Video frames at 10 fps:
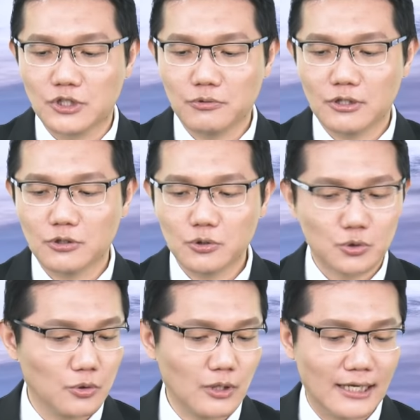以我希望就
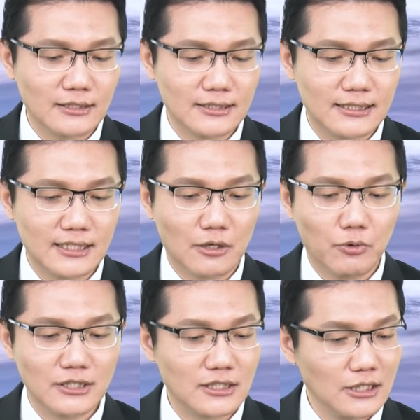是说，行情在这个
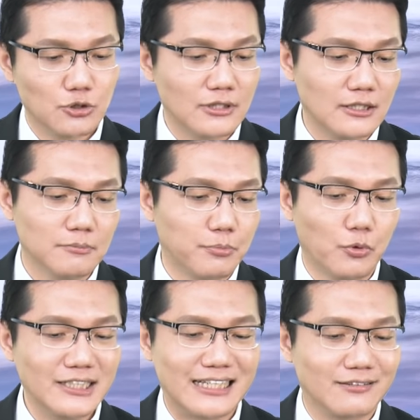位置，也许你
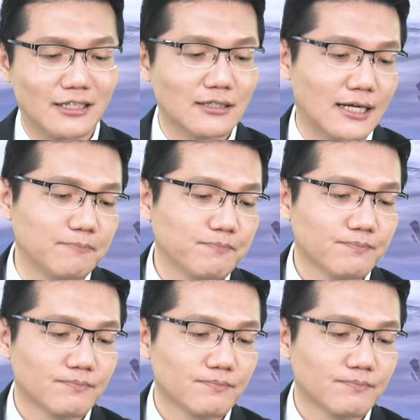不会想听啊，